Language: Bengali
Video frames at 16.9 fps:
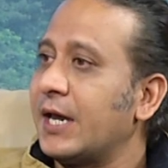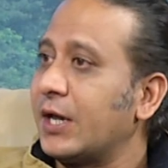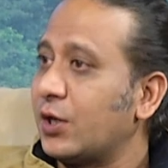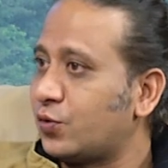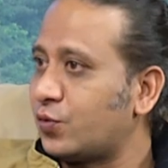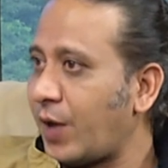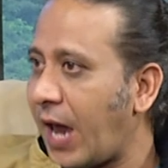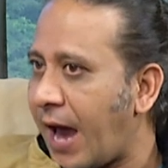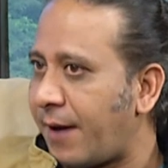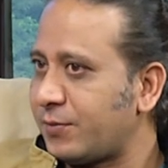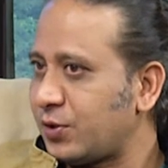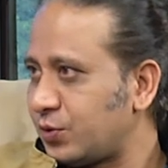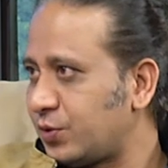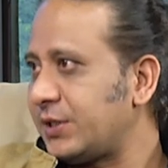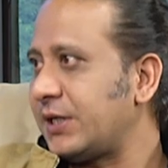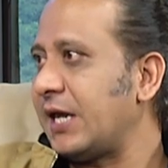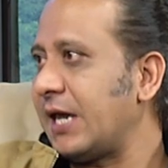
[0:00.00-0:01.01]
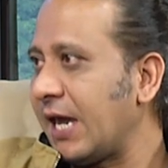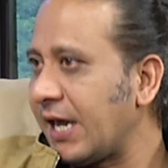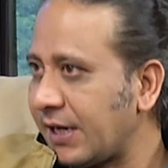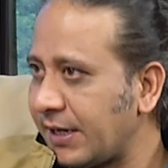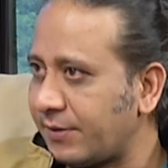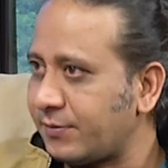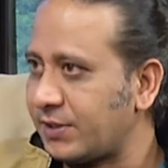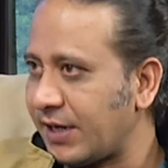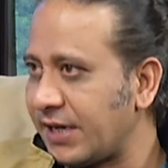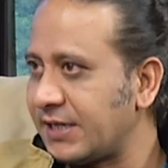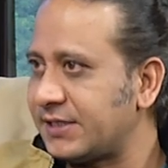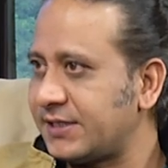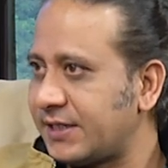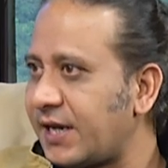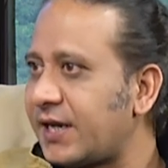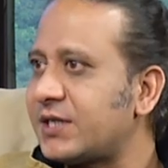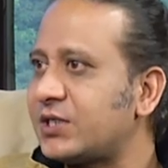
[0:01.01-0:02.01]
কিন্তু আমি যদি এই এই
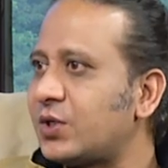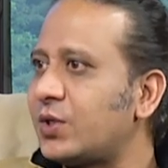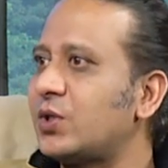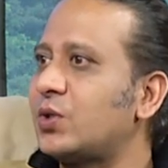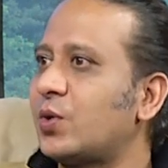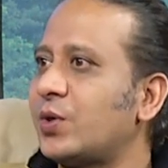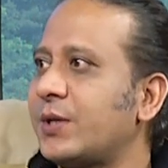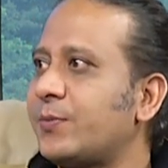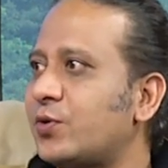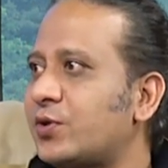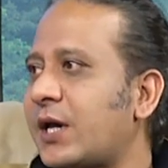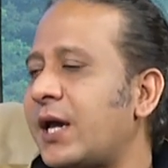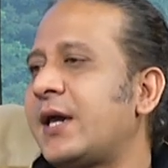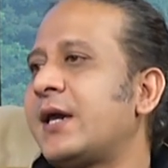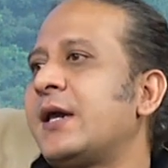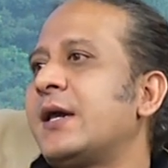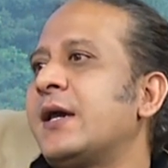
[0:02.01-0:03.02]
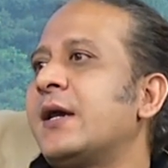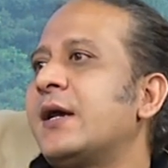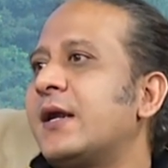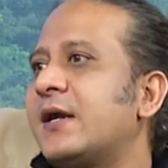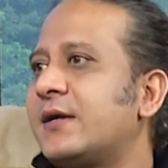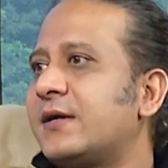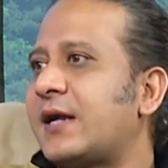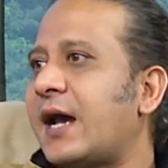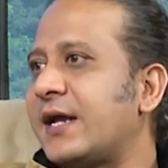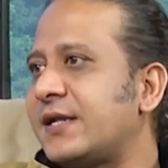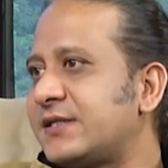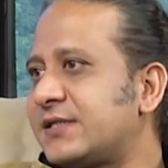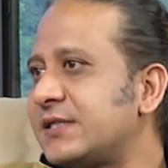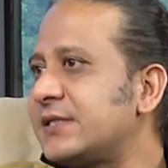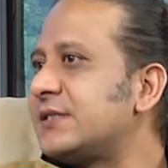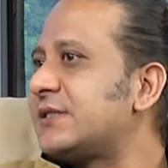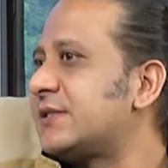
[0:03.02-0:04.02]
জেনারেশনে ধরি বোধ হয়
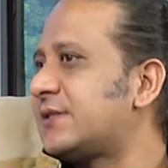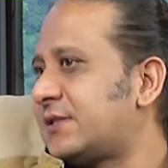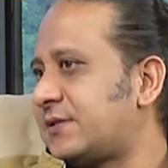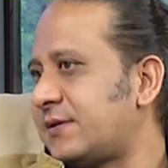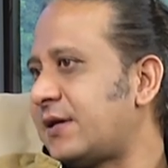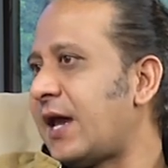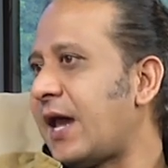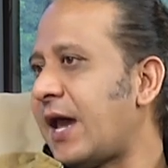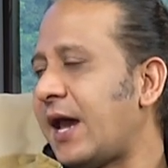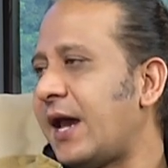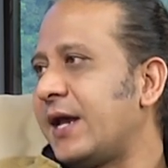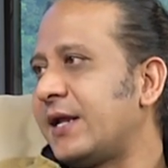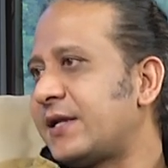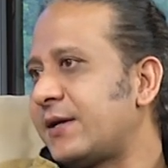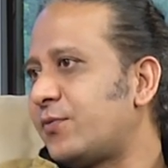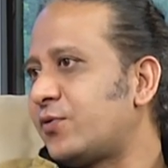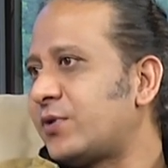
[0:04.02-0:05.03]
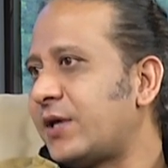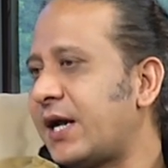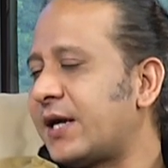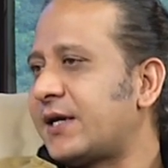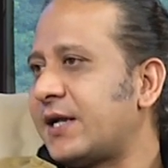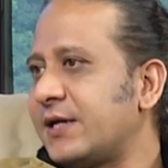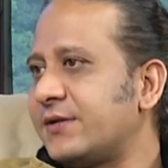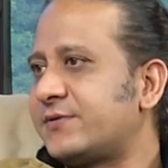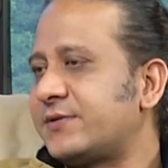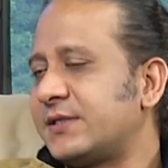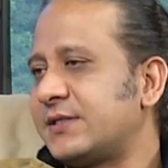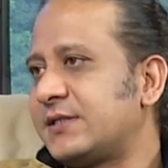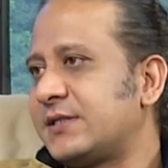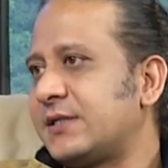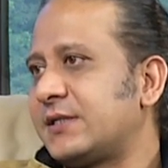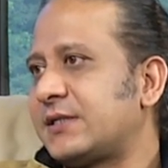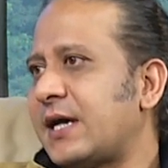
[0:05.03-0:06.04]
স্বাধীনতার পরবর্তী সময় হ্যাঁ, হ্যাঁ এটা বোধহয় একটা
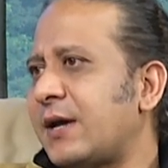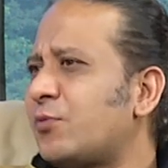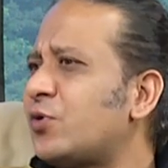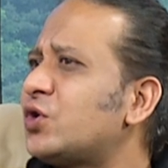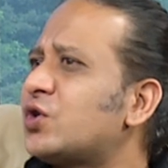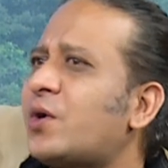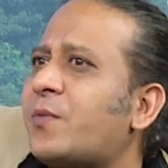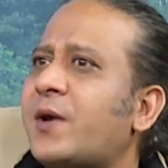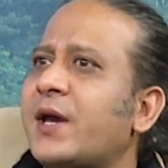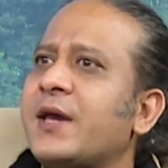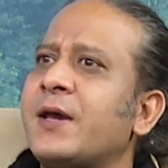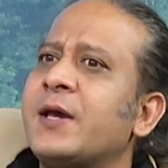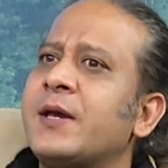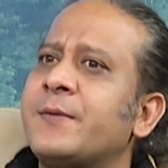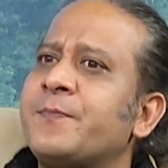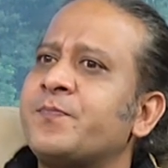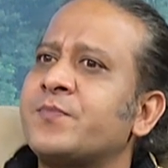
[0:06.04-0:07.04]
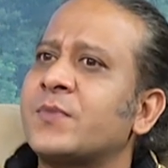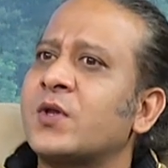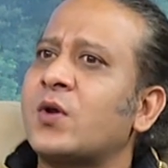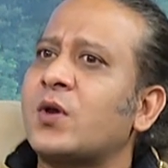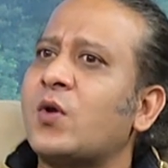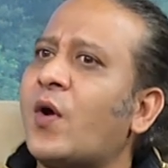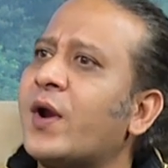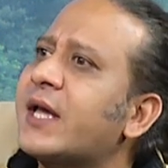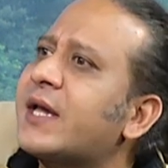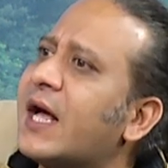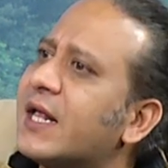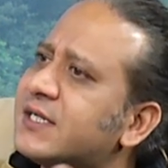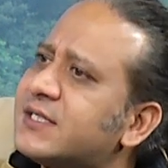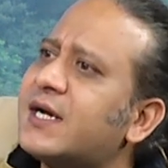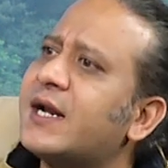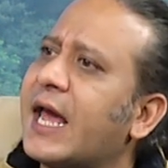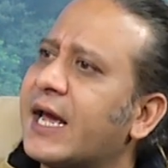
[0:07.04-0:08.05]
ইন্টারেস্টিং টাইম ওই সময় অনেক
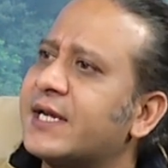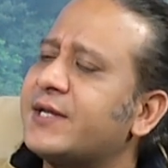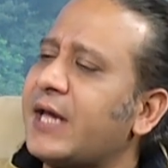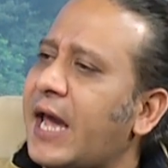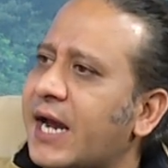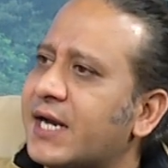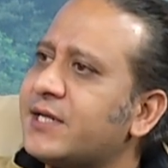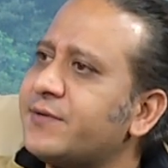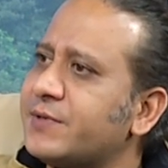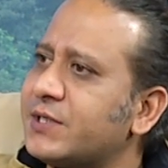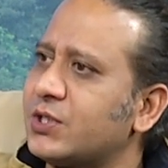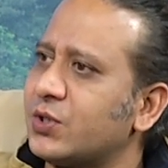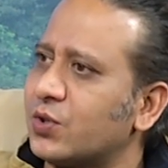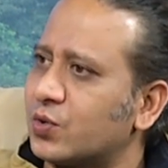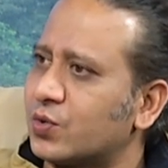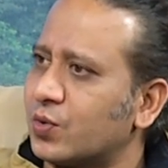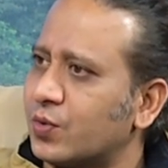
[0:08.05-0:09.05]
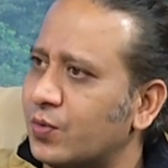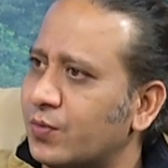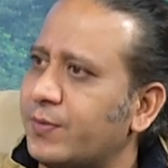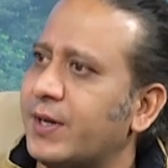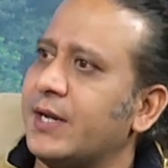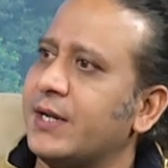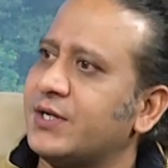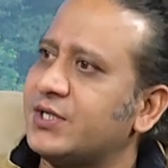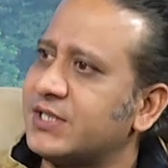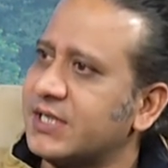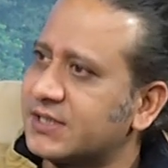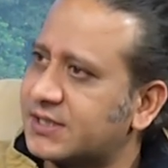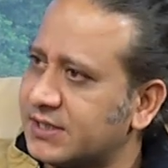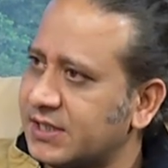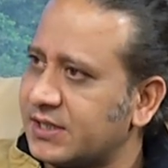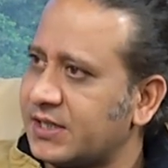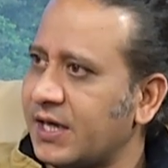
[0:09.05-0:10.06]
কালচারাল অ্যাক্টিভিটি হতো মানে
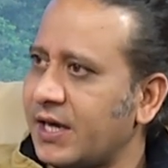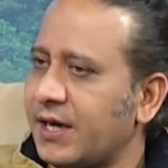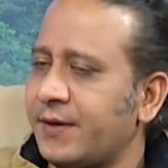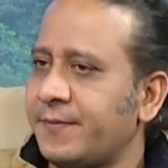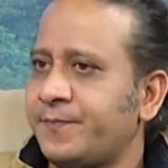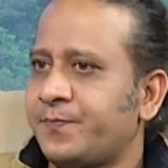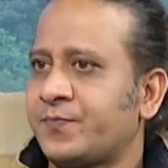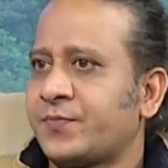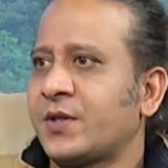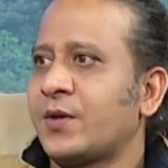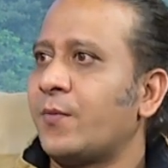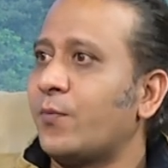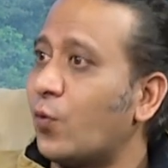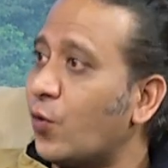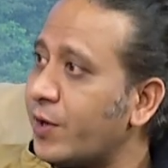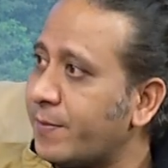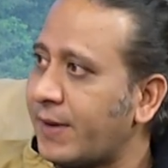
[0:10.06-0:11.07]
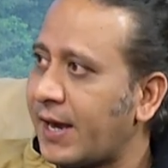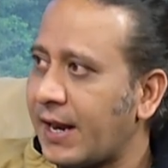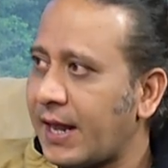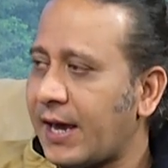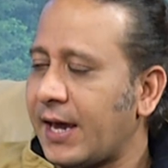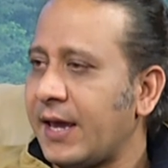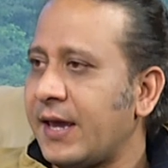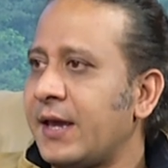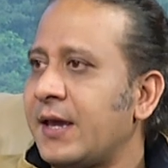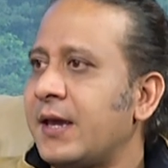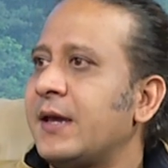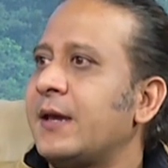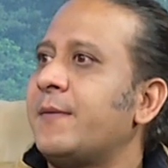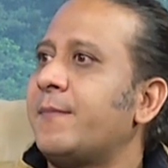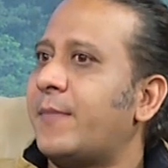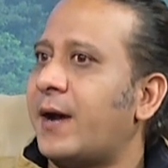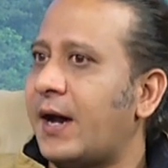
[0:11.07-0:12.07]
টিএসসিতে বই মেলায়
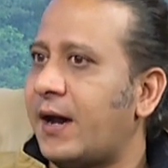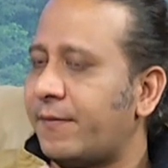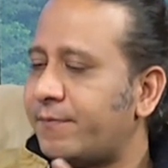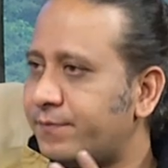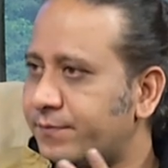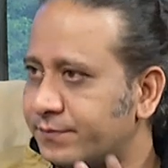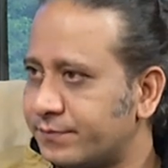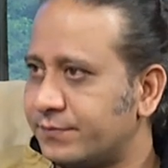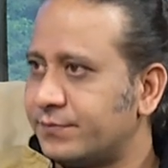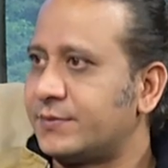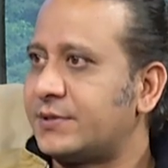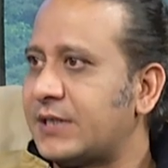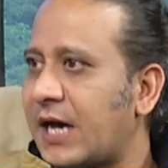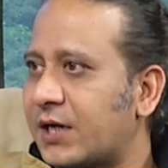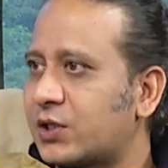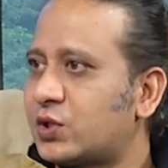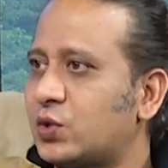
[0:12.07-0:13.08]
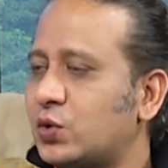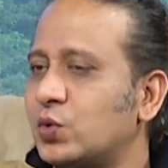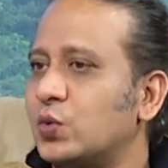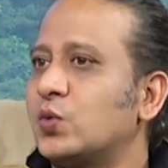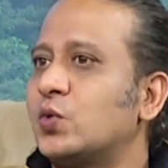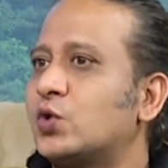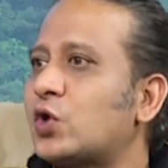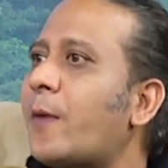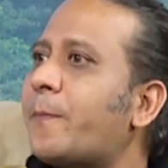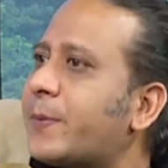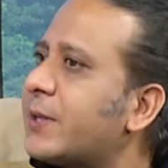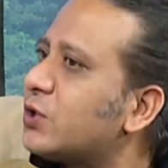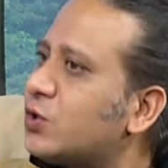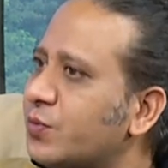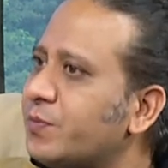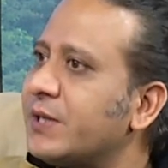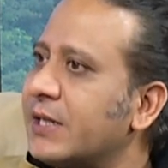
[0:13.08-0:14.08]
বা ডাকসু সব
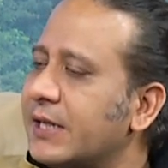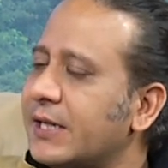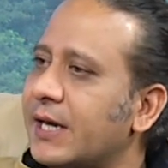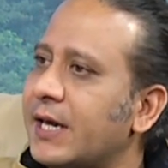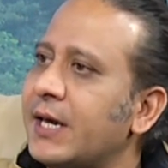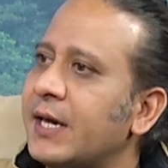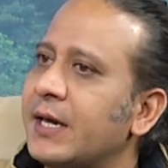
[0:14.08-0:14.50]
কিছু মিলিয়ে